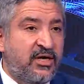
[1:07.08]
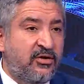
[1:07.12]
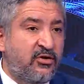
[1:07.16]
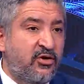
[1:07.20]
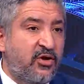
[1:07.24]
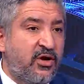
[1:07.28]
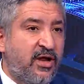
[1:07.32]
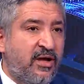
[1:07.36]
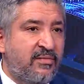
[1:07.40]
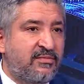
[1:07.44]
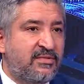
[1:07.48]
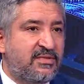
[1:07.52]
en
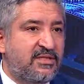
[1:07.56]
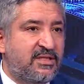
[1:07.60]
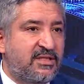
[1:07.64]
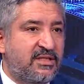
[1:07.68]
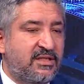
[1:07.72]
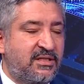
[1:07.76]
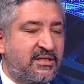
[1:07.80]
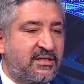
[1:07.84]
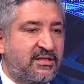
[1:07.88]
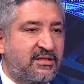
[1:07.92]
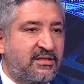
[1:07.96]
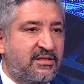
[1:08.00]

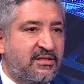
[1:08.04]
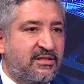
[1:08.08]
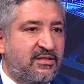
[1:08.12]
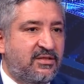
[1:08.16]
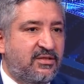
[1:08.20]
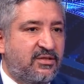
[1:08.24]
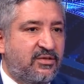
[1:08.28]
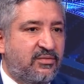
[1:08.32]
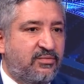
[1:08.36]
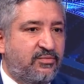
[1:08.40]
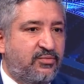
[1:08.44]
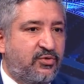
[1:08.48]
önemlisi
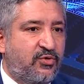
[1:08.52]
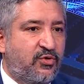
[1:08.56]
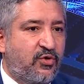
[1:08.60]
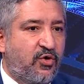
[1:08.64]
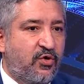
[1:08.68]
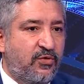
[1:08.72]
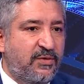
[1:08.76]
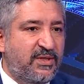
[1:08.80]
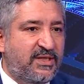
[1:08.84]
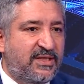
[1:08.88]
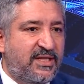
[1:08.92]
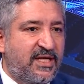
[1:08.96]

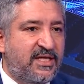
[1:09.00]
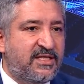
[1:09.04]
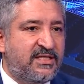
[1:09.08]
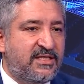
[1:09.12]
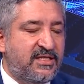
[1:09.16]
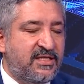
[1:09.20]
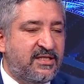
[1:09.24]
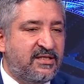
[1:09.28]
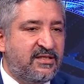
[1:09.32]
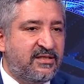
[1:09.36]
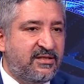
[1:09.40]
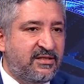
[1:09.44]
Covid
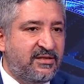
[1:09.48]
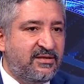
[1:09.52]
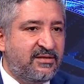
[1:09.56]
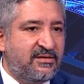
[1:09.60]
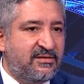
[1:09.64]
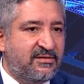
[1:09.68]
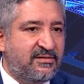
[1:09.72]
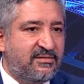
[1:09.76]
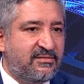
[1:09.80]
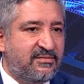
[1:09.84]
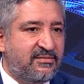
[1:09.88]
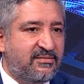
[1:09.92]
testlerinin
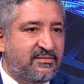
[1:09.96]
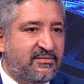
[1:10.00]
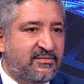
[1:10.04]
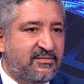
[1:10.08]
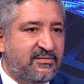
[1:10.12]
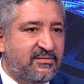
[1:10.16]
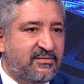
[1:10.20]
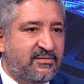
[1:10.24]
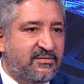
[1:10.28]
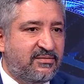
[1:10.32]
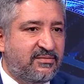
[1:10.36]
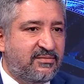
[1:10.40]

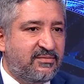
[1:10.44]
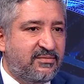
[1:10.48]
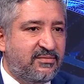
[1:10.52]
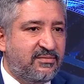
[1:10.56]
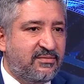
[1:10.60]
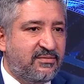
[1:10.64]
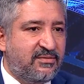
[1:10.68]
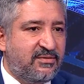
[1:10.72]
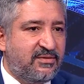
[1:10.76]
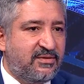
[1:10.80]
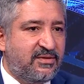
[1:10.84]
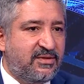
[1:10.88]

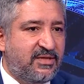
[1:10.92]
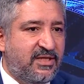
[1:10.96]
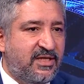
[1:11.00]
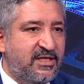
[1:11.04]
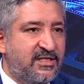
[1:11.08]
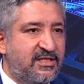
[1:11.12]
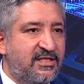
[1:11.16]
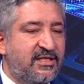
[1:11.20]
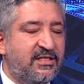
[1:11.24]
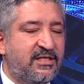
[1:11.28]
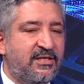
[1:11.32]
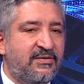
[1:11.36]

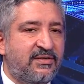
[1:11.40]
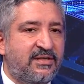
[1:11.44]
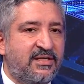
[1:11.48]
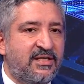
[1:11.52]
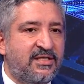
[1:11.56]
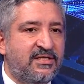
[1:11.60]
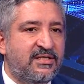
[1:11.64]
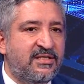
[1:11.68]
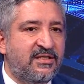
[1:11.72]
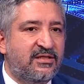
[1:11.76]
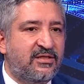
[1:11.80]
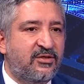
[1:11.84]
kesinlikle ve
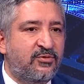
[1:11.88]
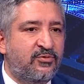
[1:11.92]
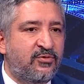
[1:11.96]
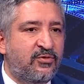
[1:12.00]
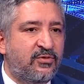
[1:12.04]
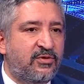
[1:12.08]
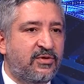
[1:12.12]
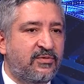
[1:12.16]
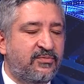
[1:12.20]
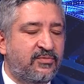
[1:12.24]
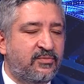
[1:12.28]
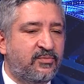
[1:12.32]
kesinlikle
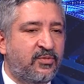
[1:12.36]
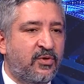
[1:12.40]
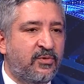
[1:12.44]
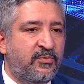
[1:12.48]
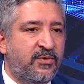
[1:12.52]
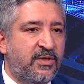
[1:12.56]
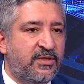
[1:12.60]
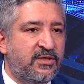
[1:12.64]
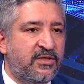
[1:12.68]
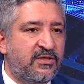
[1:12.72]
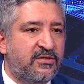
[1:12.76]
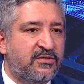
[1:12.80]
Türkiye Futbol
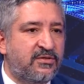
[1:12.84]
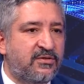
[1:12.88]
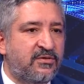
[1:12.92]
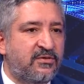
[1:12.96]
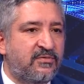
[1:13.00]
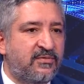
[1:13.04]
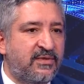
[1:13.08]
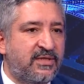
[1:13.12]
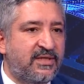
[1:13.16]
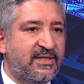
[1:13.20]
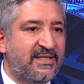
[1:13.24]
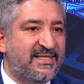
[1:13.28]

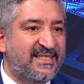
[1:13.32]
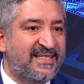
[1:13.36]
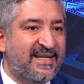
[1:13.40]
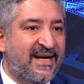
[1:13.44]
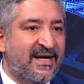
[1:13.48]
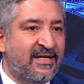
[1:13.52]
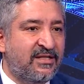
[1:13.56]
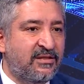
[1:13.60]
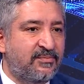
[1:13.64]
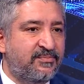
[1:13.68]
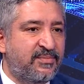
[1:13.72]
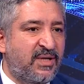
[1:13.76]
Federasyonu ve
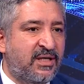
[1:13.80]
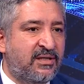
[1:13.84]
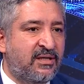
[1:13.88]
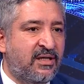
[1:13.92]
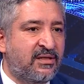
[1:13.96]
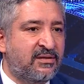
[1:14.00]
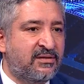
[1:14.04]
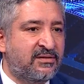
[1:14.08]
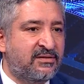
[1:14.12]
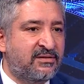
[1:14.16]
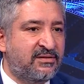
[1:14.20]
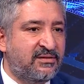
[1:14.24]
Sağlık
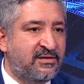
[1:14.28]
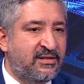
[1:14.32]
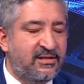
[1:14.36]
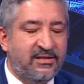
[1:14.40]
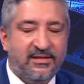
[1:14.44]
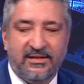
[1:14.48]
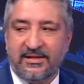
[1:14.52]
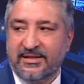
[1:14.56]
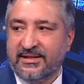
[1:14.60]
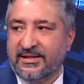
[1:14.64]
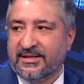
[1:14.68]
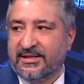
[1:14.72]
Bakanlığı'nın
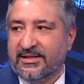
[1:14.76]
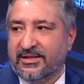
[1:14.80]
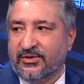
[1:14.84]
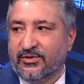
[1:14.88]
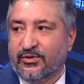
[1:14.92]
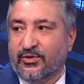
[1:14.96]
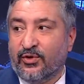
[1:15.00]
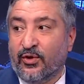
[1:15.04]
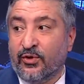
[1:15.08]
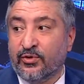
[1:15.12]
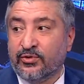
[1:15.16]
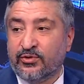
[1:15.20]

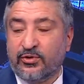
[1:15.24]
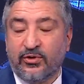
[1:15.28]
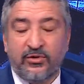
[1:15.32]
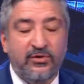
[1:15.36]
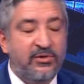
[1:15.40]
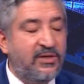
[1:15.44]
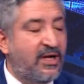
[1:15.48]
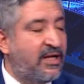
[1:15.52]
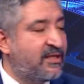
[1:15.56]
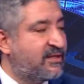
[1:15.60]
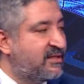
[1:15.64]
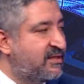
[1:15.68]

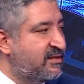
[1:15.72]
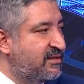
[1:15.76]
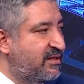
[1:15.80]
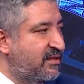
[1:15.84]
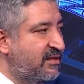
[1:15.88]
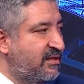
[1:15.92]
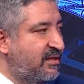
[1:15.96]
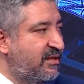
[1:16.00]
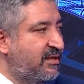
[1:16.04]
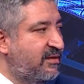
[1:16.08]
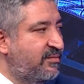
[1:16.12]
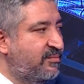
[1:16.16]
kontrolü
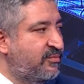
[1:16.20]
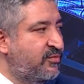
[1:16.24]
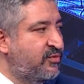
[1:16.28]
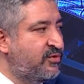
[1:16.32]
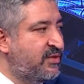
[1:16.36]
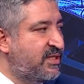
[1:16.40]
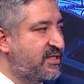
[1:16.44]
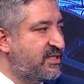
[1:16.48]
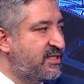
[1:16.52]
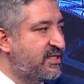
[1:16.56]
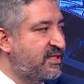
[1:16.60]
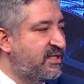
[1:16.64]
altında.
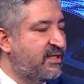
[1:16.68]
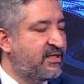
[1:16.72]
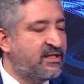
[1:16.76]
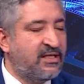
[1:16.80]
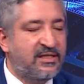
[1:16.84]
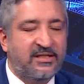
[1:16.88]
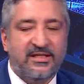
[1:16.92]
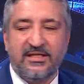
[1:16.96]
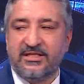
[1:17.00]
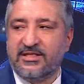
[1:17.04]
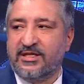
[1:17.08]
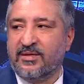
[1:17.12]
Bundesliga'da
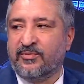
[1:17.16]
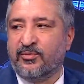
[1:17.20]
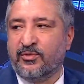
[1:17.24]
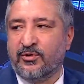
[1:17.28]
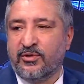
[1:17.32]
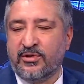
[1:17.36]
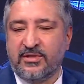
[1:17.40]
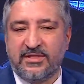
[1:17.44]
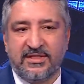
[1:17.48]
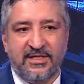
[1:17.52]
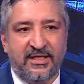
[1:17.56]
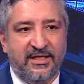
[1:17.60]
evet. nasıl
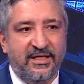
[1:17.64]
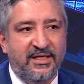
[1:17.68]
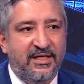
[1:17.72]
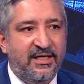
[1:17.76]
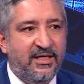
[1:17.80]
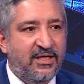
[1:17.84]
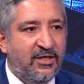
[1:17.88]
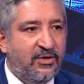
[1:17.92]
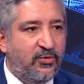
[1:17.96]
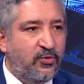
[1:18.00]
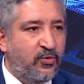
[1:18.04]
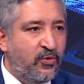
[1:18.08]
yapılıyorsa,
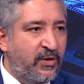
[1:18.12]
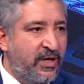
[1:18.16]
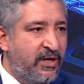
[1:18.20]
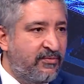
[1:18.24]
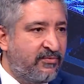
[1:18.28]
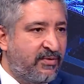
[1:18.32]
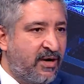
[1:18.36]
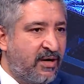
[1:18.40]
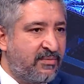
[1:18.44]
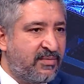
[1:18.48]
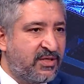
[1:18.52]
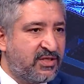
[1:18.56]

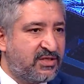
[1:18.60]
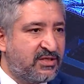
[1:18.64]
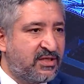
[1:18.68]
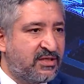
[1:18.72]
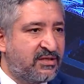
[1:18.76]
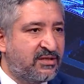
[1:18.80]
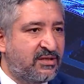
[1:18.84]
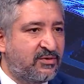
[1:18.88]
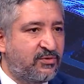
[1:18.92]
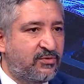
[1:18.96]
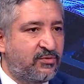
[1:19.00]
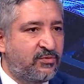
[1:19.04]
UEFA
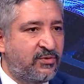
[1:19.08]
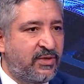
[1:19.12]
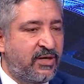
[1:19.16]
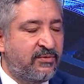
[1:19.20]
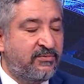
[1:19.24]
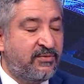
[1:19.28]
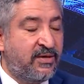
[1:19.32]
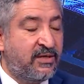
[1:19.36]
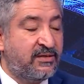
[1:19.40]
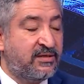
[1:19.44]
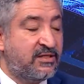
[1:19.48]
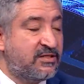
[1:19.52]
maçlarında
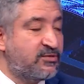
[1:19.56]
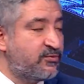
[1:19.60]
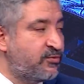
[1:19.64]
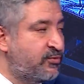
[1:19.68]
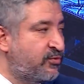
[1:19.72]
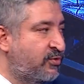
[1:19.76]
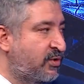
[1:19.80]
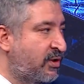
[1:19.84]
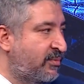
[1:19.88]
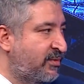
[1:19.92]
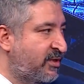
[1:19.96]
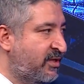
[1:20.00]
UEFA nasıl
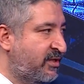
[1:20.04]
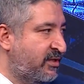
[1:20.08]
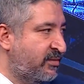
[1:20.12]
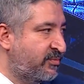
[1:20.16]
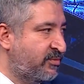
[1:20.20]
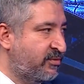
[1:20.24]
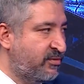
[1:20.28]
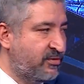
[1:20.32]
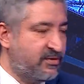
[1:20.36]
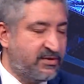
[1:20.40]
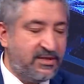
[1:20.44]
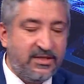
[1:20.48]
uygulamalar
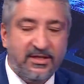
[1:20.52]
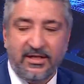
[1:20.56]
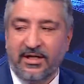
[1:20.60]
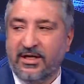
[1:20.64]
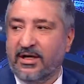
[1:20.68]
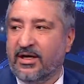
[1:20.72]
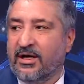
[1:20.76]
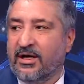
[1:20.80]
yapılıyorsa